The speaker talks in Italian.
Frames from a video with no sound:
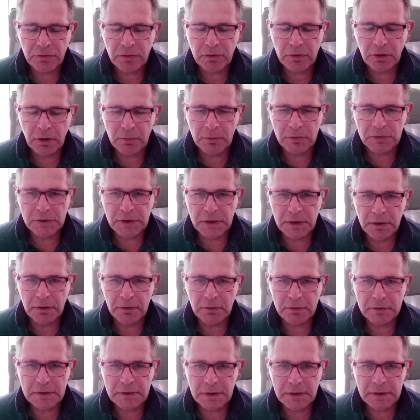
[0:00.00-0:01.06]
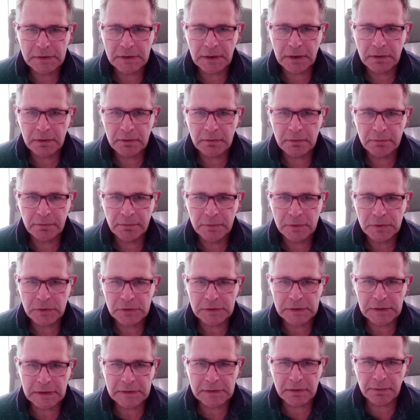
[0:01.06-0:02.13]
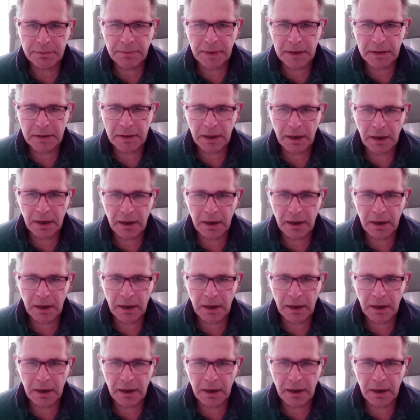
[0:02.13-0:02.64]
Fiordamo sindaco, sì esatto. Sostanzialmente